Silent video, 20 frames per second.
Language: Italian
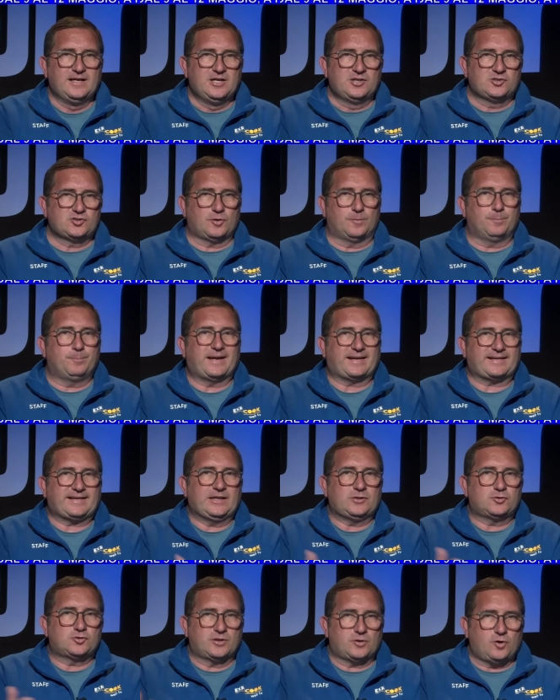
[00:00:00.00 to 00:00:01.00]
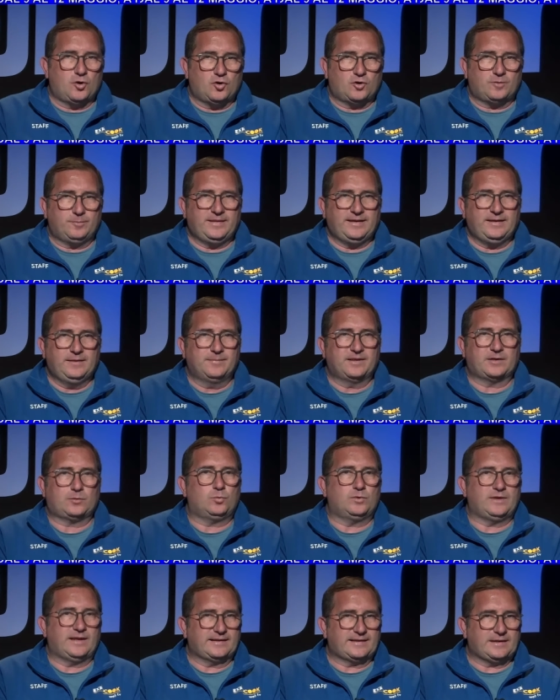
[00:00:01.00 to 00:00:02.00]
c'è un parcheggio enorme, per
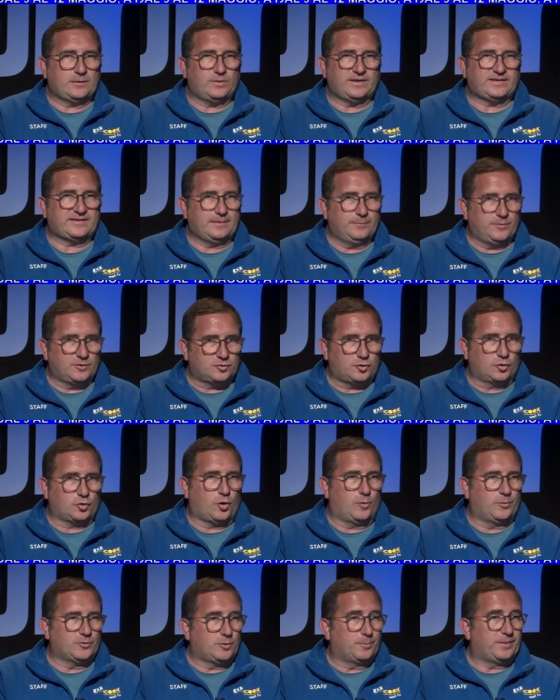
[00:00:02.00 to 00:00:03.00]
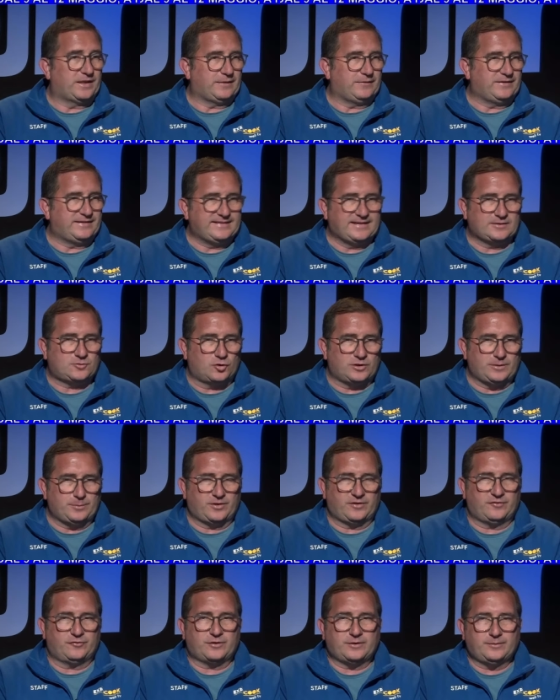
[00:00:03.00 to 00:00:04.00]
cui anche questo è molto comodo per i visitatori,
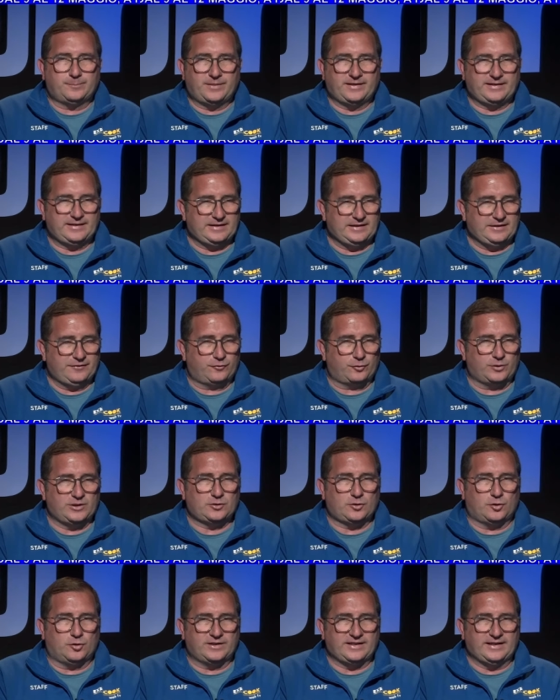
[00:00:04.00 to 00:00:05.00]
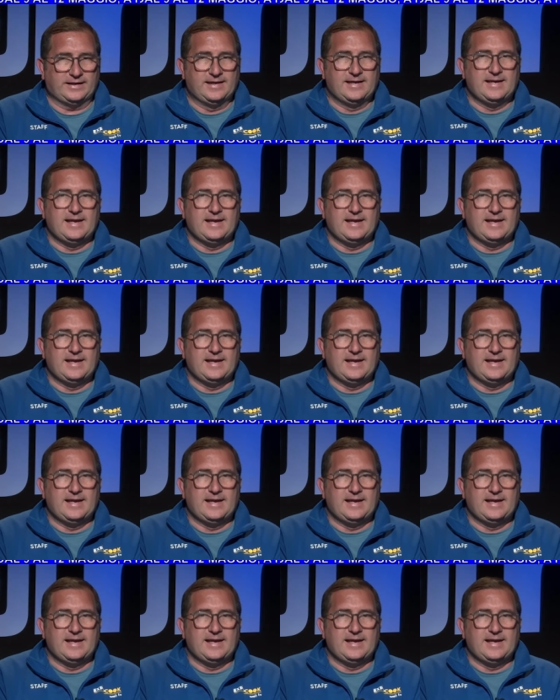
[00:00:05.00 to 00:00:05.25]
per i, fru per i fruitori,